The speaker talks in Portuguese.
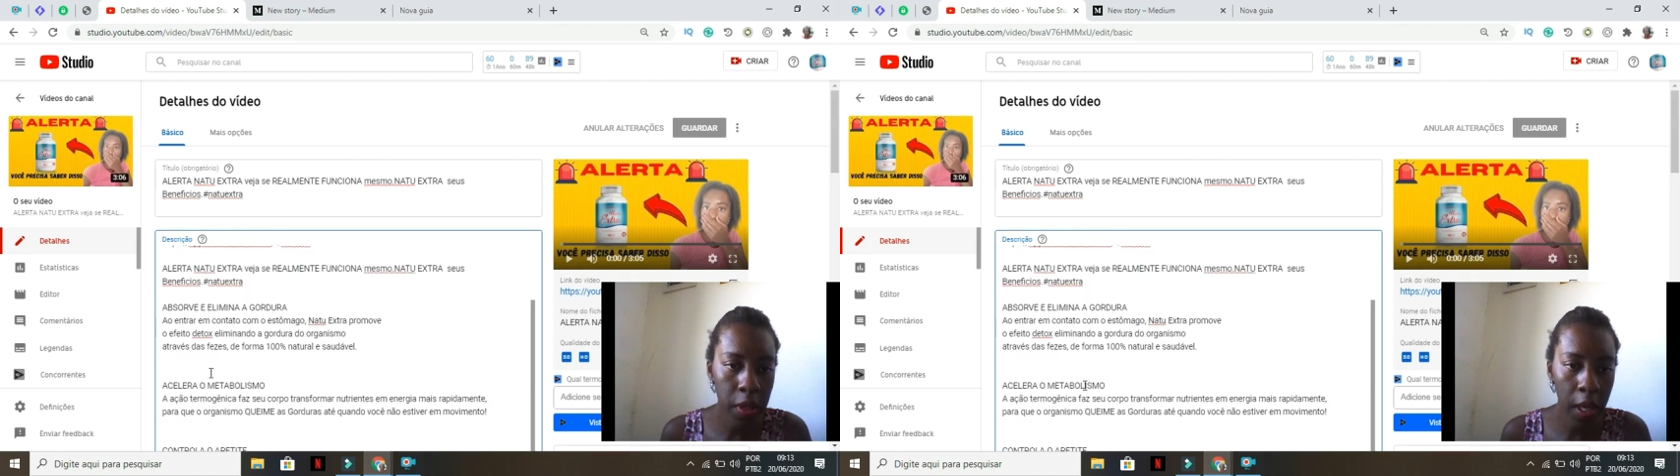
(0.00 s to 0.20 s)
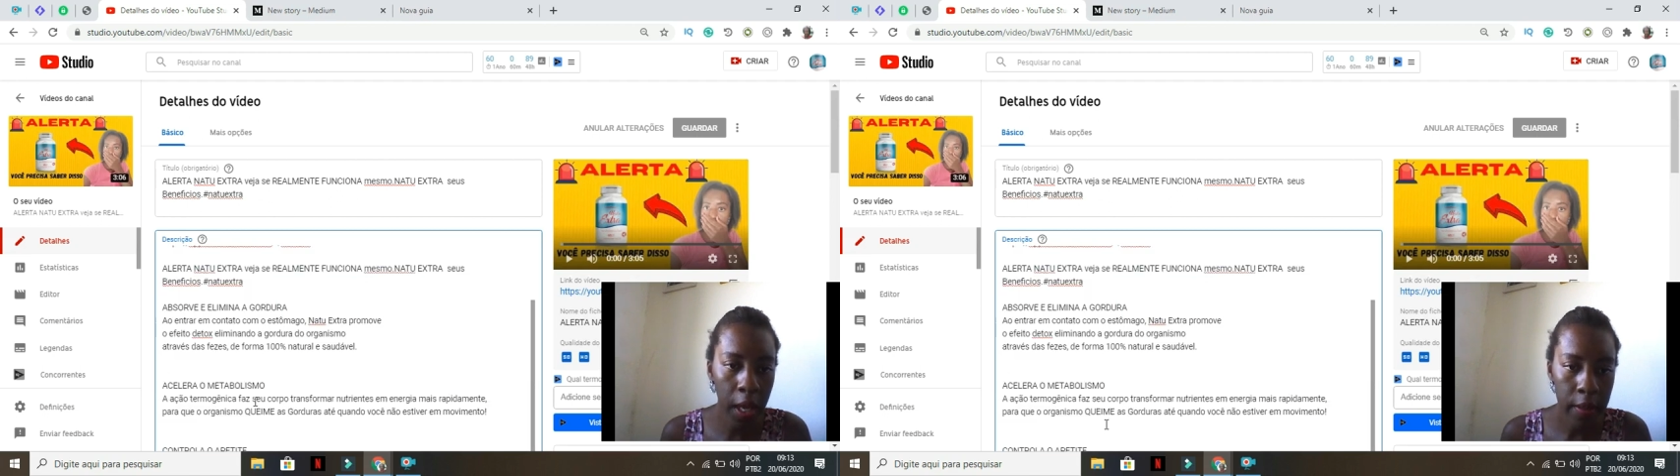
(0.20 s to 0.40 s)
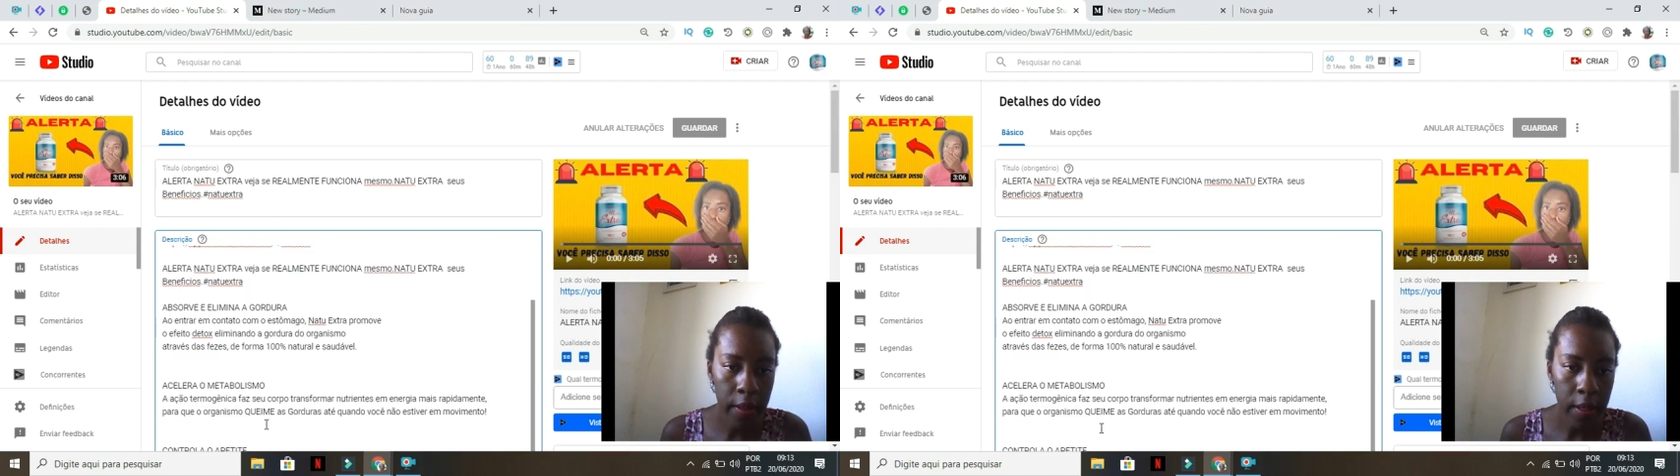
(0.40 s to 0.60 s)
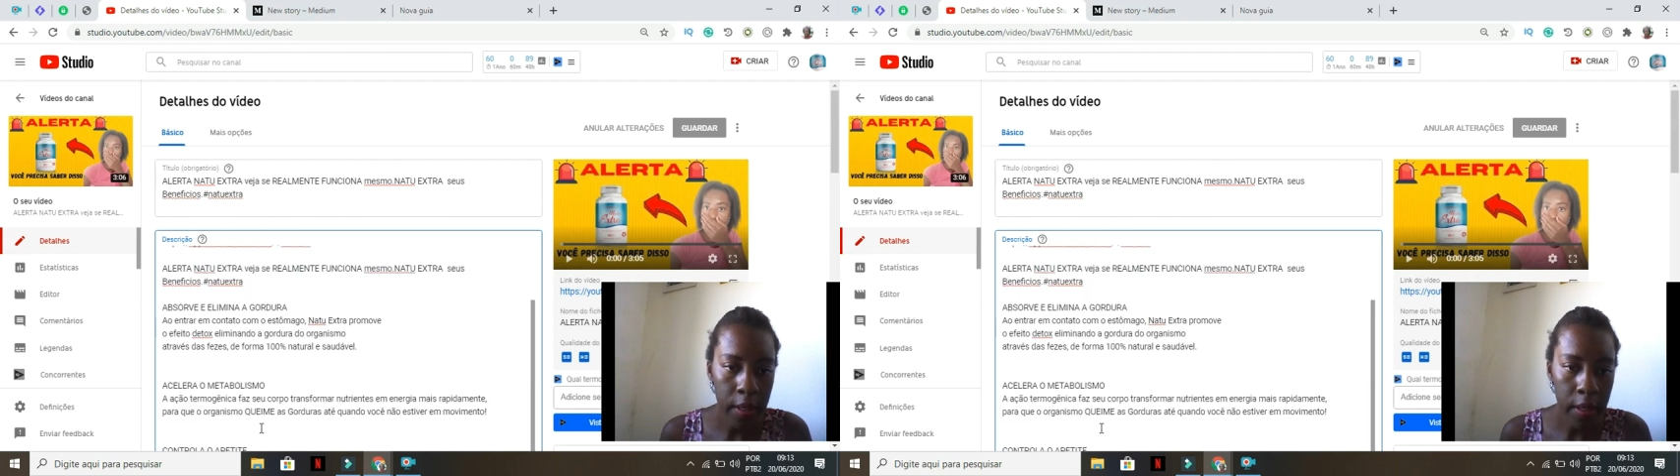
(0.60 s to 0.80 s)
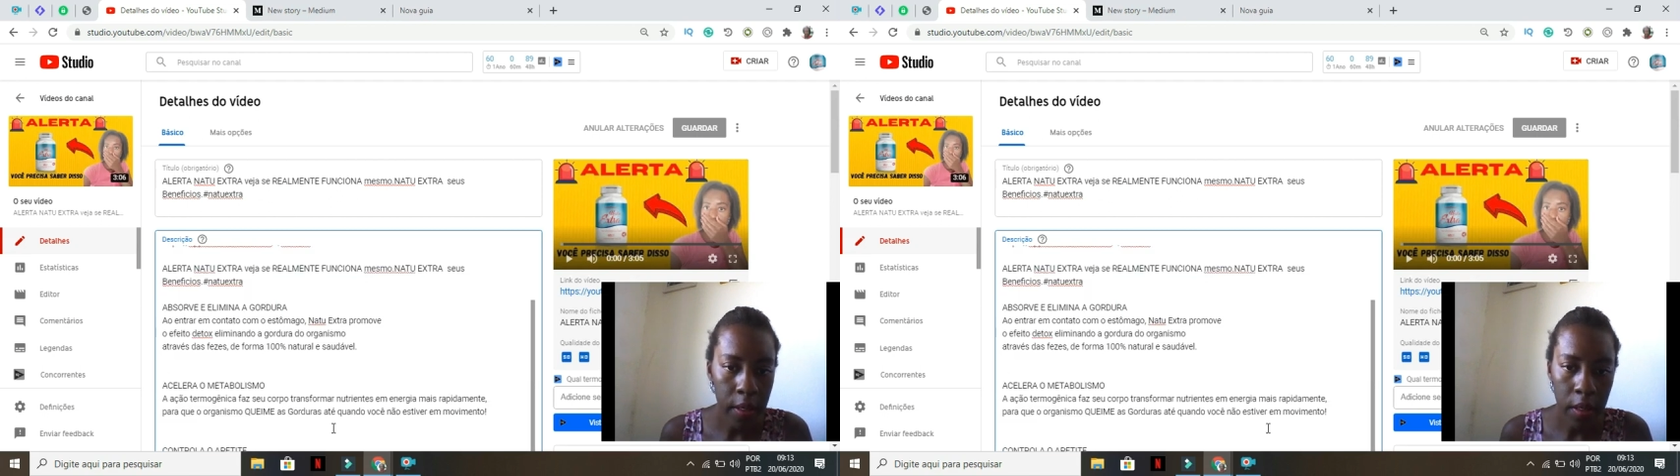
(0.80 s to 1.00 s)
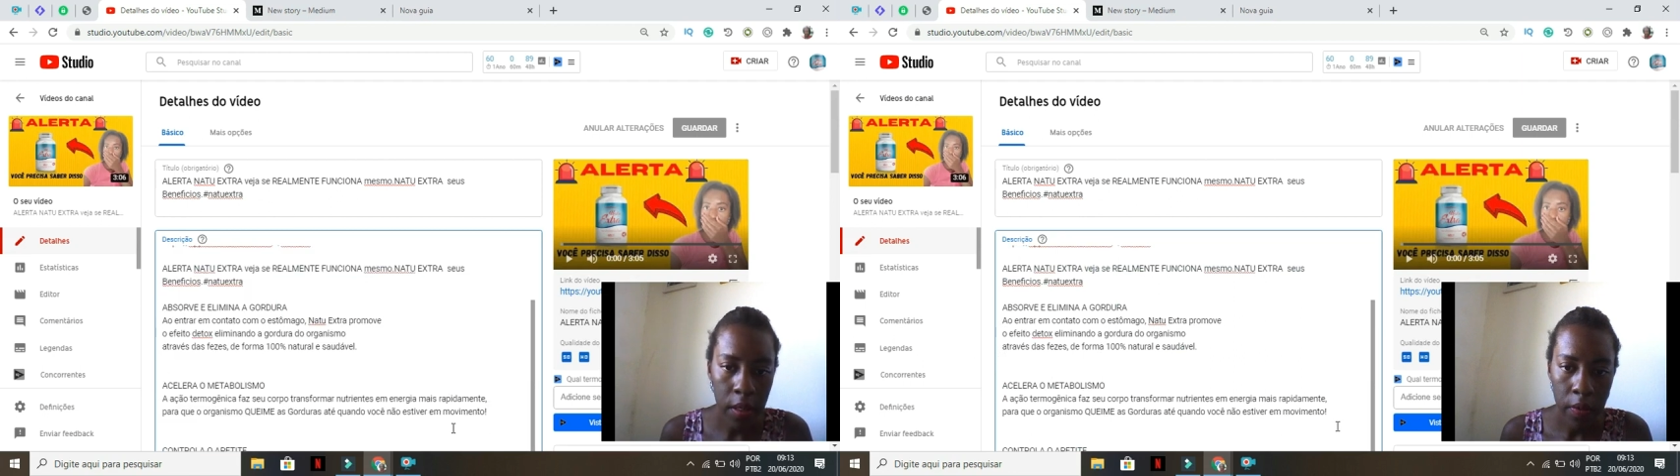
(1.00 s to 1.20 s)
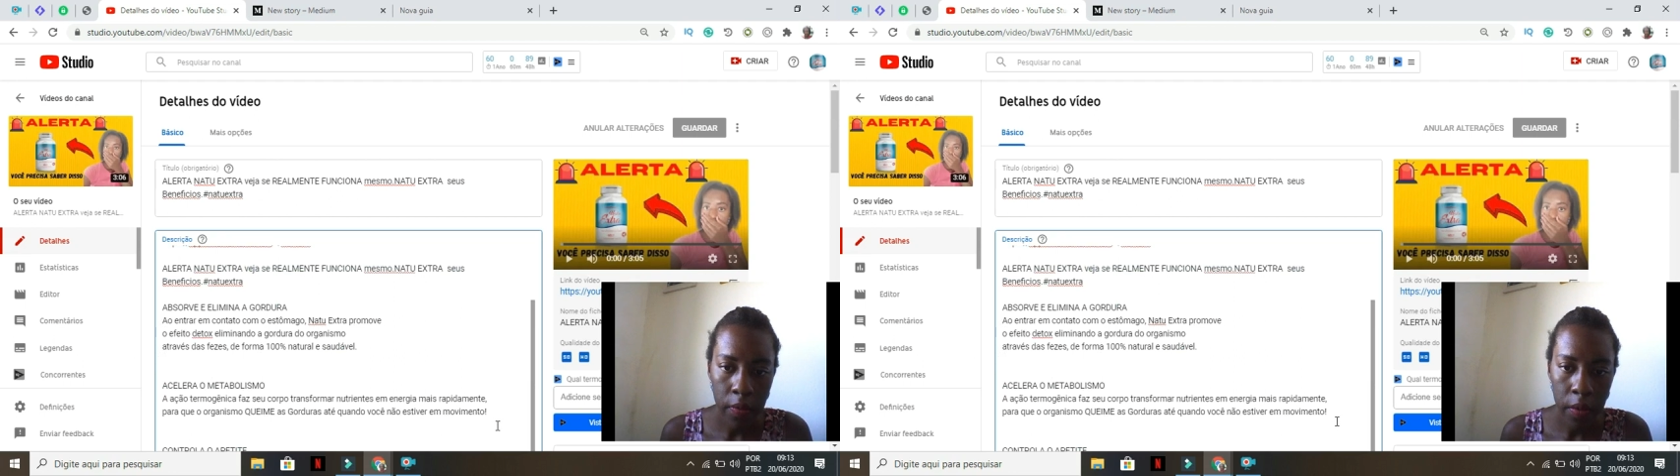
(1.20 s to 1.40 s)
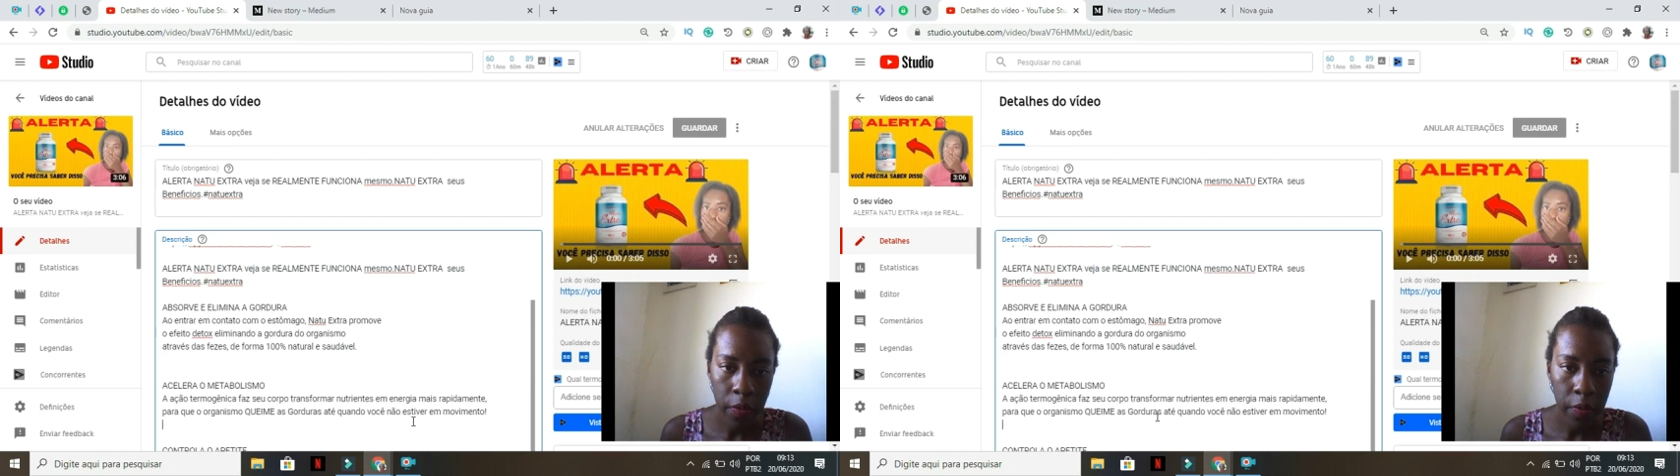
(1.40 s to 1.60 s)
tá?
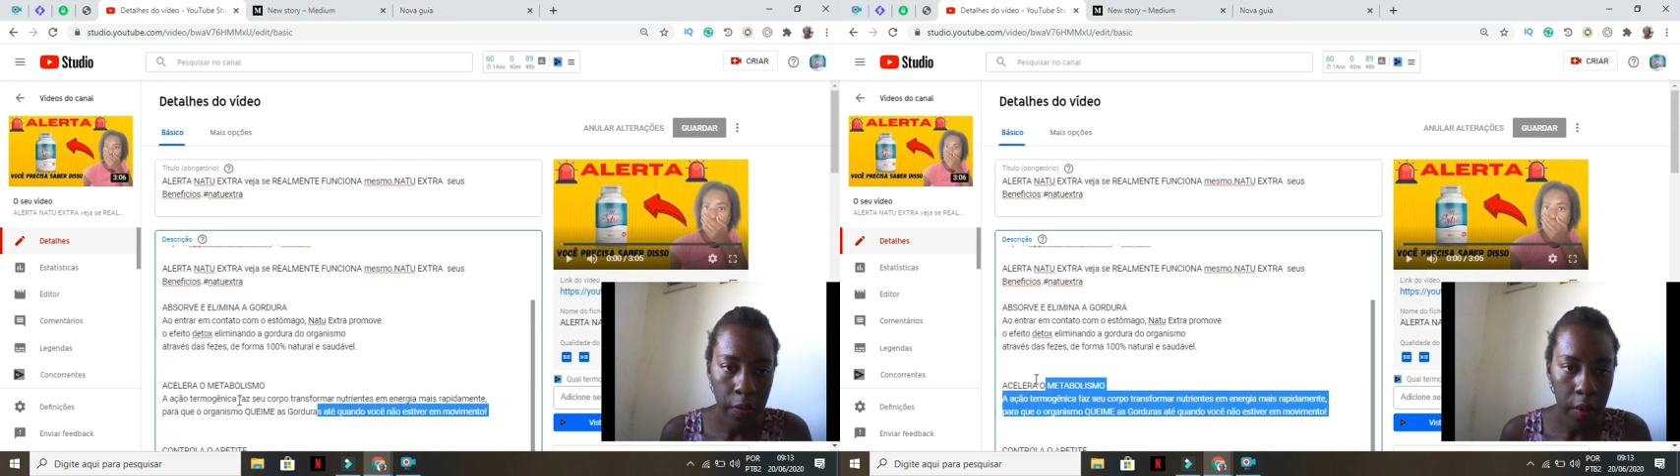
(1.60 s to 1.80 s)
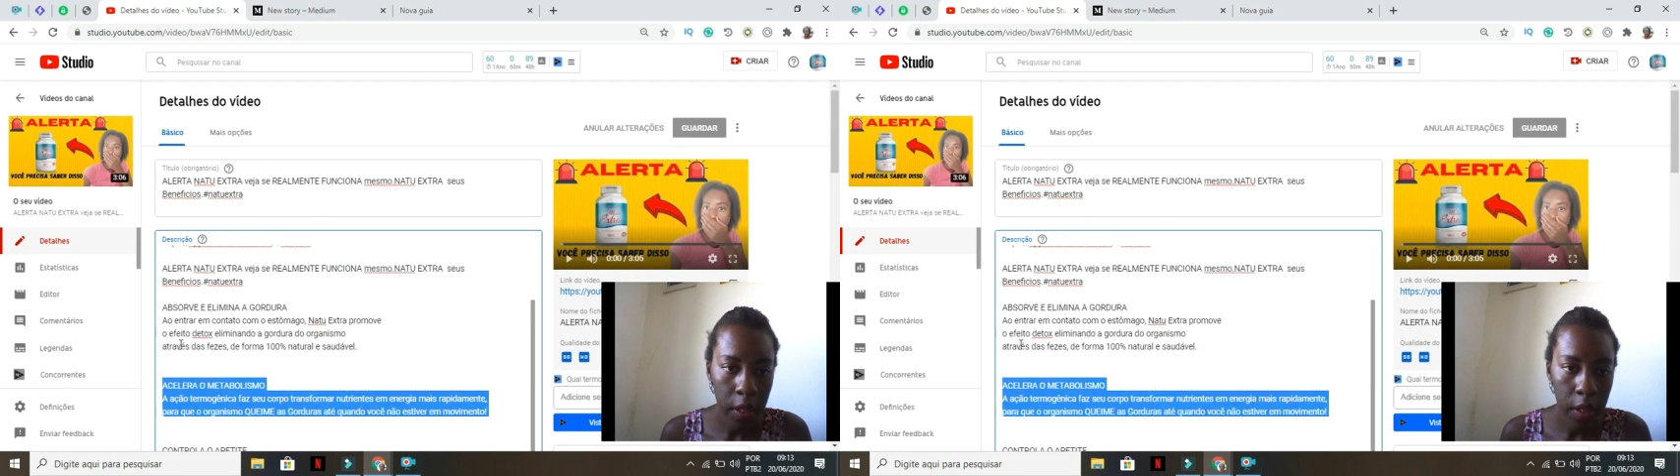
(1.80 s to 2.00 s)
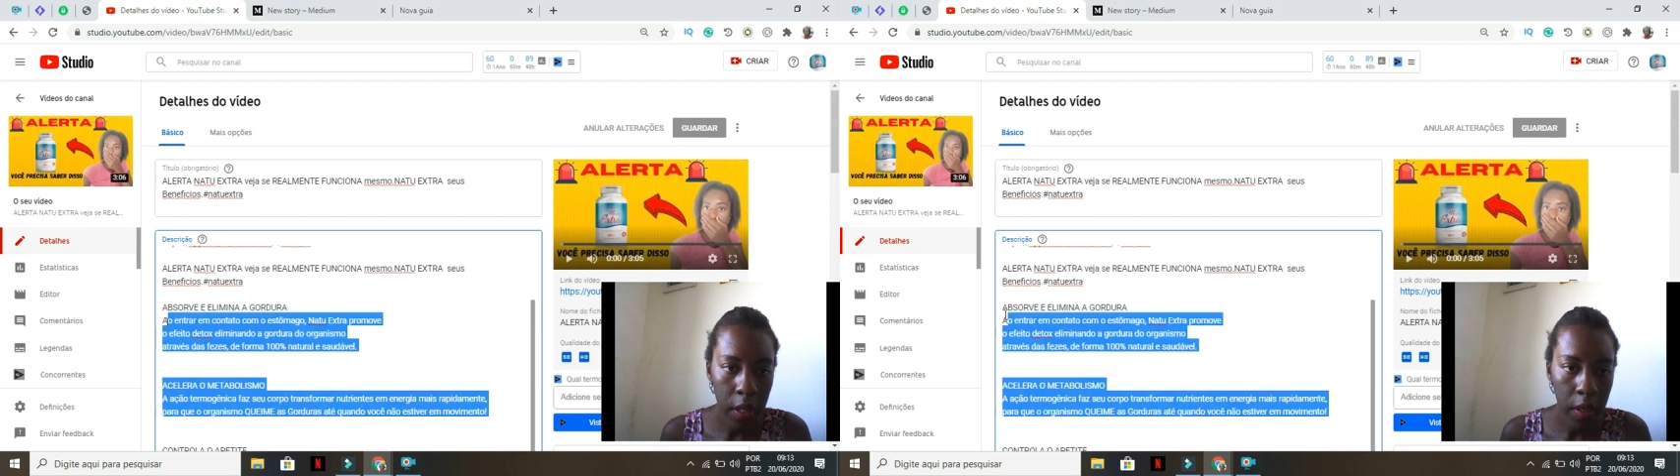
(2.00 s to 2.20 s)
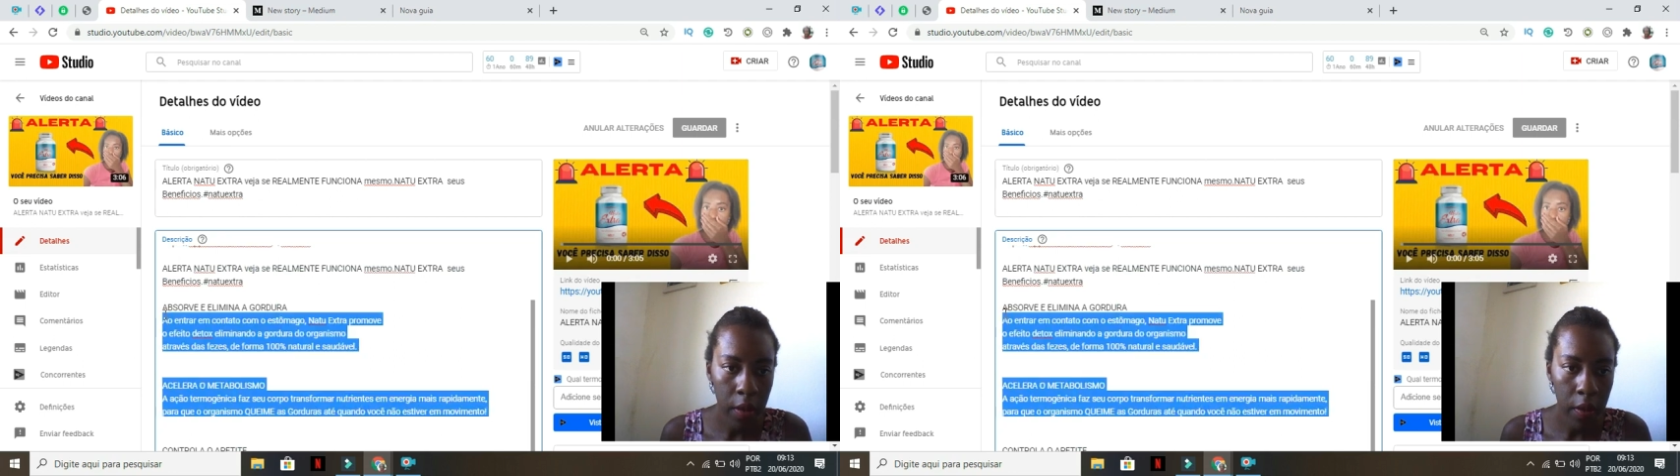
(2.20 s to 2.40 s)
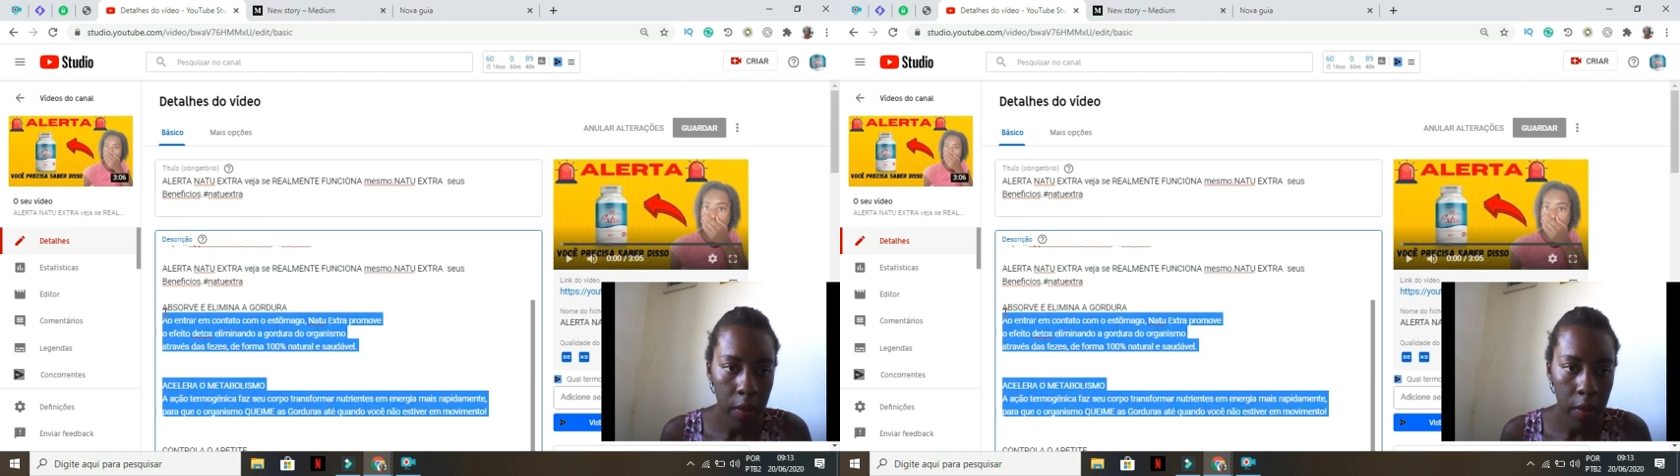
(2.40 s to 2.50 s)
Vamos ver.